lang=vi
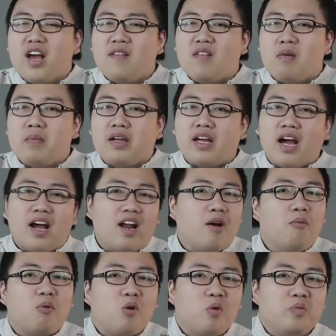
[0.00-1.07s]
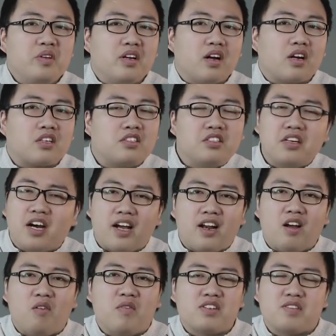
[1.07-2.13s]
điểm mà mình hài lòng cũng như là chưa
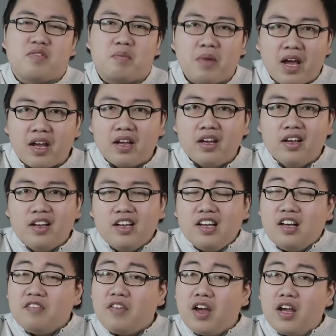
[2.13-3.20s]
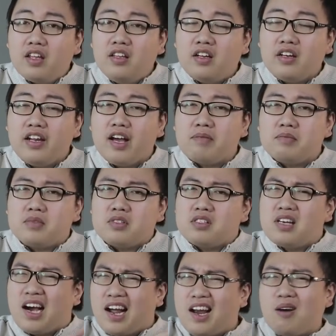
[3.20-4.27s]
hài lòng về sản phẩm này Về những điểm
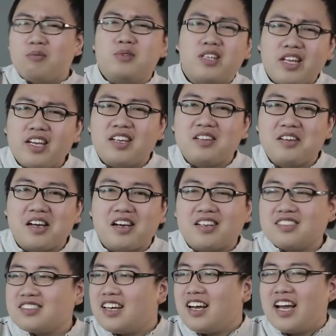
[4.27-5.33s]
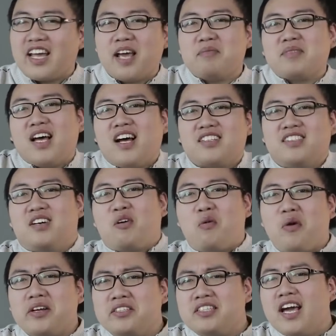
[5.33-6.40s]
chưa hài lòng trước đi à, Anh em ta thường
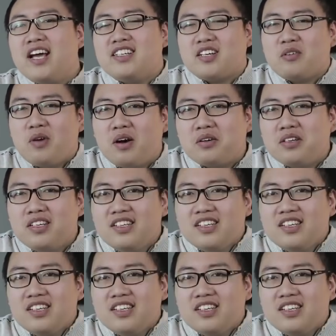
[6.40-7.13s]
khoái chê chứ đúng không?